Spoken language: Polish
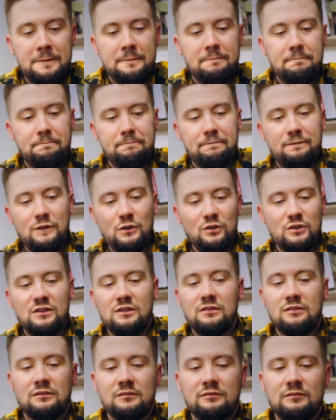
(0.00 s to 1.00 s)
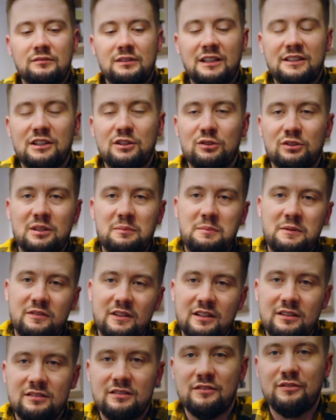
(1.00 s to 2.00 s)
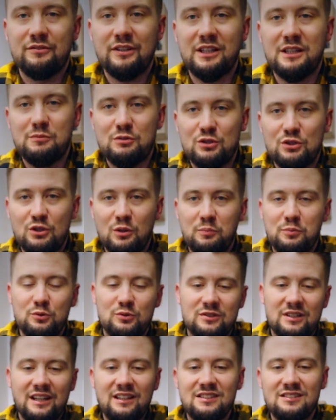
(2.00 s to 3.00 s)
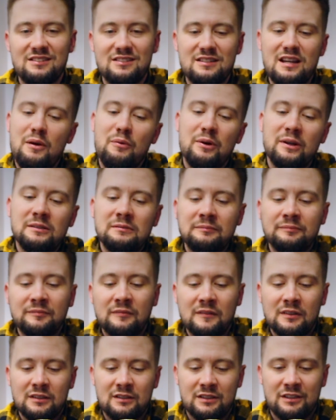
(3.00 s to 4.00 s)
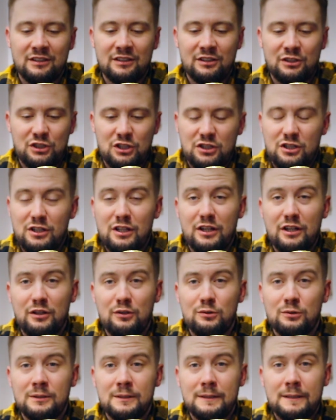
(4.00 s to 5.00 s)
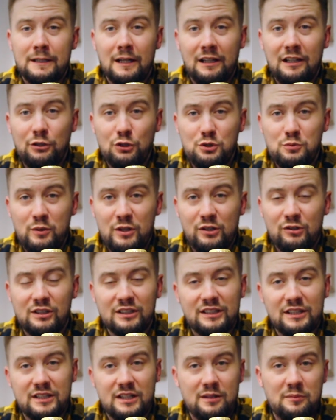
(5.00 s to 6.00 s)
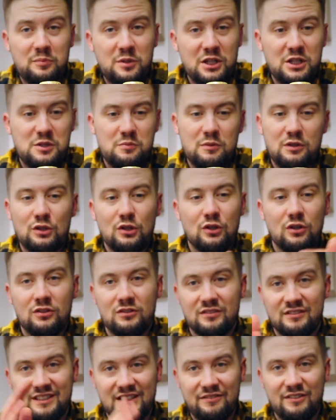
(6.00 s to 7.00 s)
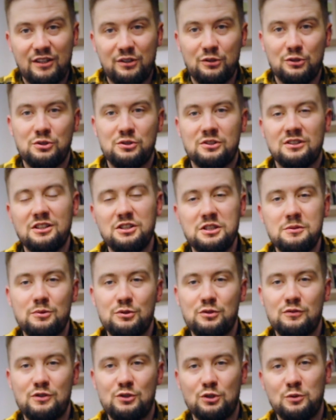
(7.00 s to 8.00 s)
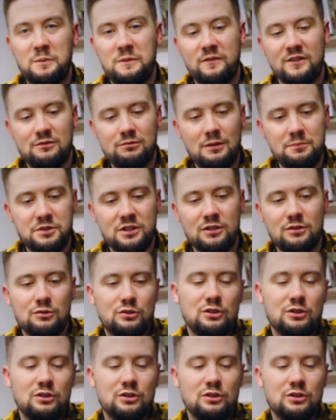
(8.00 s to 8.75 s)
No i dlatego te piwa w jakimś stopniu zaistniały e, szerzej na rynku. Ale dość mojego gadania, przejdźmy do zawartości. Zaczniemy oczywiście od piwa słabszego,